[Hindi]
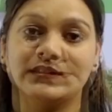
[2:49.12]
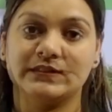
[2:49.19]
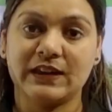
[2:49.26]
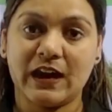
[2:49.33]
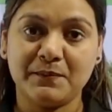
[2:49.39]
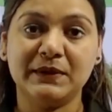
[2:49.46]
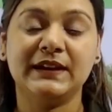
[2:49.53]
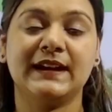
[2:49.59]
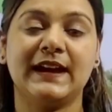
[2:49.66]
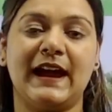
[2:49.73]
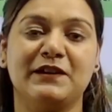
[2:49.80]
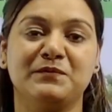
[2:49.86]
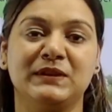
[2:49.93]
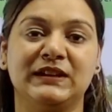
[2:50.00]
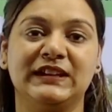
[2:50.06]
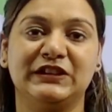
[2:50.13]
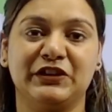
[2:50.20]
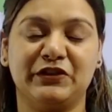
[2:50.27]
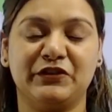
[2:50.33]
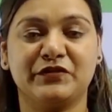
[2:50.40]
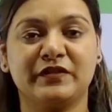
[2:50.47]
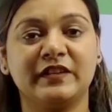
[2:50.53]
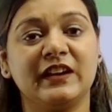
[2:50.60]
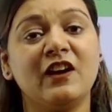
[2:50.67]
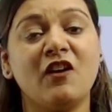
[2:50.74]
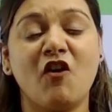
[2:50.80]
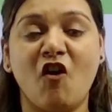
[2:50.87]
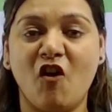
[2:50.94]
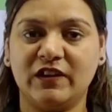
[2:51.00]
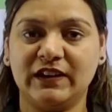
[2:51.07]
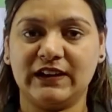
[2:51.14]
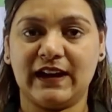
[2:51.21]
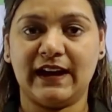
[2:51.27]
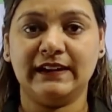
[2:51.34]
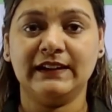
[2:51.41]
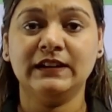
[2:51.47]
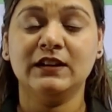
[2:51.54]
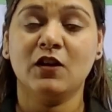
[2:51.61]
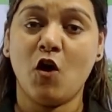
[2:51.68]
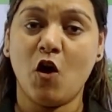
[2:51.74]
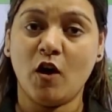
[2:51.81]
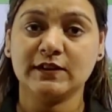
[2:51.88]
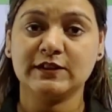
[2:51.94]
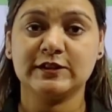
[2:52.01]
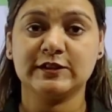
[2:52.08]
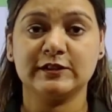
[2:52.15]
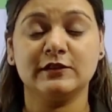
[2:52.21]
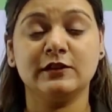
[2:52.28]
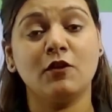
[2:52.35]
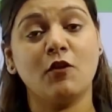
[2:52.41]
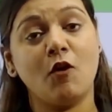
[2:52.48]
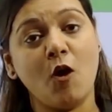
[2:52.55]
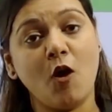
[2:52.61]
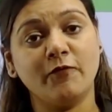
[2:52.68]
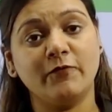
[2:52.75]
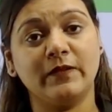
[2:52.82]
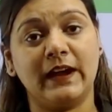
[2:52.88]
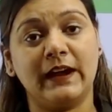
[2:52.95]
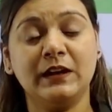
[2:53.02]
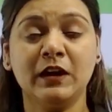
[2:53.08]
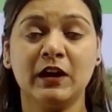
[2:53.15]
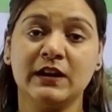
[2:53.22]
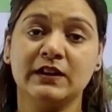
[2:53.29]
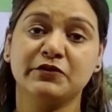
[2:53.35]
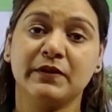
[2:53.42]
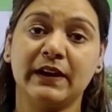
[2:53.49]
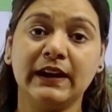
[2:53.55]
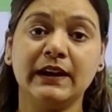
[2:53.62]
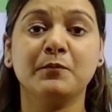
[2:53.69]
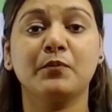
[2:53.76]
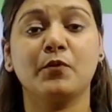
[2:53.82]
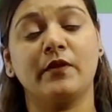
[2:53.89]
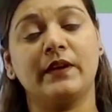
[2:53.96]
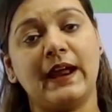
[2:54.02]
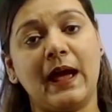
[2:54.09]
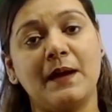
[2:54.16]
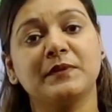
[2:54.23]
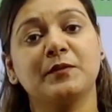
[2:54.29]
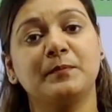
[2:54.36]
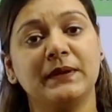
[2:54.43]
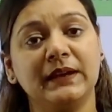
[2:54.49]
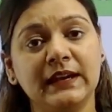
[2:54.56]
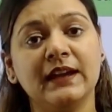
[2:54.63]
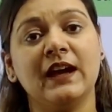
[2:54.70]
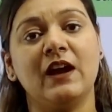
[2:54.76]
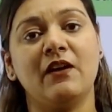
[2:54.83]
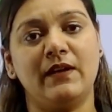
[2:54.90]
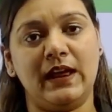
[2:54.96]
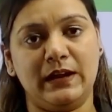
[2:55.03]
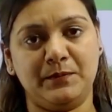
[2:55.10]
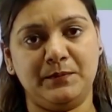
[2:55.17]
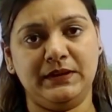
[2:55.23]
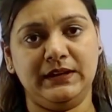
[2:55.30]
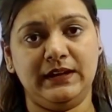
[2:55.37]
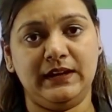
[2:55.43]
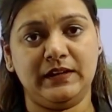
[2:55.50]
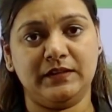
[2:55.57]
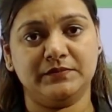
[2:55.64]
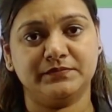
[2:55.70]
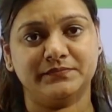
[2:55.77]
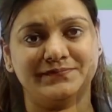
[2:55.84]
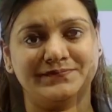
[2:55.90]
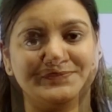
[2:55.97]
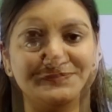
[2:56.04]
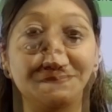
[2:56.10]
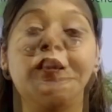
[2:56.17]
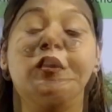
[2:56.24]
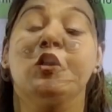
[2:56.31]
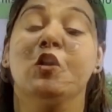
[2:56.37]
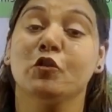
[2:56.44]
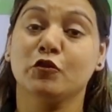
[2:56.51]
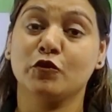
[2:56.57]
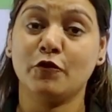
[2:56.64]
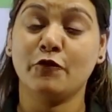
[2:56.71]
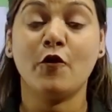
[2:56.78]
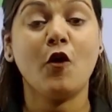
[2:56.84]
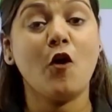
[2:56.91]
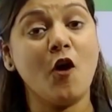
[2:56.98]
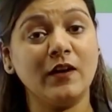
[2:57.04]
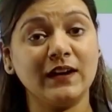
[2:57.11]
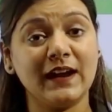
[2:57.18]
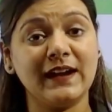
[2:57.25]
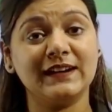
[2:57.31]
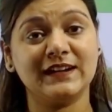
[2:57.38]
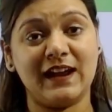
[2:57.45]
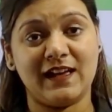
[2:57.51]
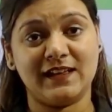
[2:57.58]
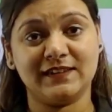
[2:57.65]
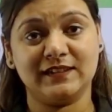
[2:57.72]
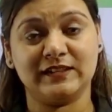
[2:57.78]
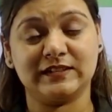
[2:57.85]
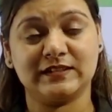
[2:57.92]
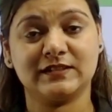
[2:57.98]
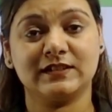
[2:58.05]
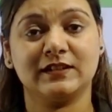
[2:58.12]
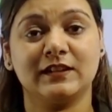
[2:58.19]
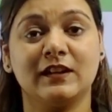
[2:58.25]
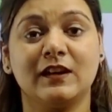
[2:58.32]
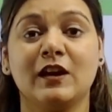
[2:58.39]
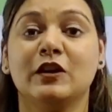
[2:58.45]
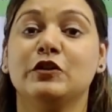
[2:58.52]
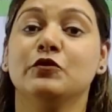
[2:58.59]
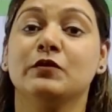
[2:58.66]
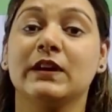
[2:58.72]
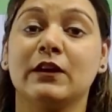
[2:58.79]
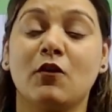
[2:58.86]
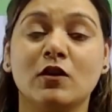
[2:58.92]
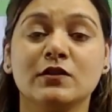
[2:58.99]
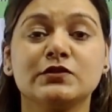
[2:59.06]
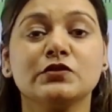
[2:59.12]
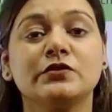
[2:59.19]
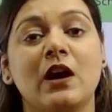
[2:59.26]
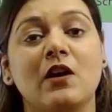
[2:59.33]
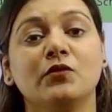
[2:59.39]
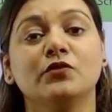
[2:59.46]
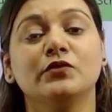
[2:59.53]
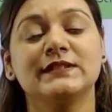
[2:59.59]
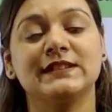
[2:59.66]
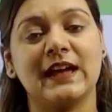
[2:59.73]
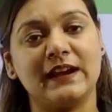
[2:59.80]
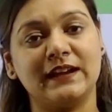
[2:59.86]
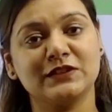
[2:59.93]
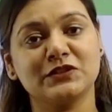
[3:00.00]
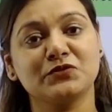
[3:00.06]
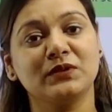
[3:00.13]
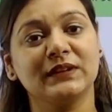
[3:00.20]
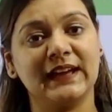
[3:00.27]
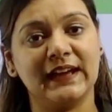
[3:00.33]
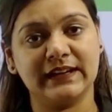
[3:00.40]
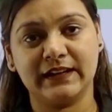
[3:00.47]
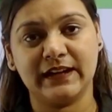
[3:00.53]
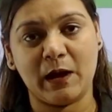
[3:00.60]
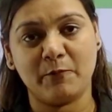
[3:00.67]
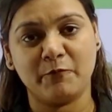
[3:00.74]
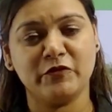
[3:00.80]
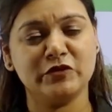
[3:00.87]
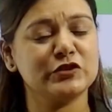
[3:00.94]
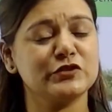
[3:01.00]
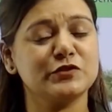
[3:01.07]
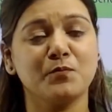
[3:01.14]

डाबट एकेडमी की तरफ से ऑनलाइन हॉस्टल ऑफलाइन ट्रेनिंग प्रोग्राम्स भी अवेलेबल हैं तो फॉर ऑनलाइन क्लासेस यू कैन ऑल्सो डाउनलोड सैनिक स्कूल कैडेट ऐप विच इज़ द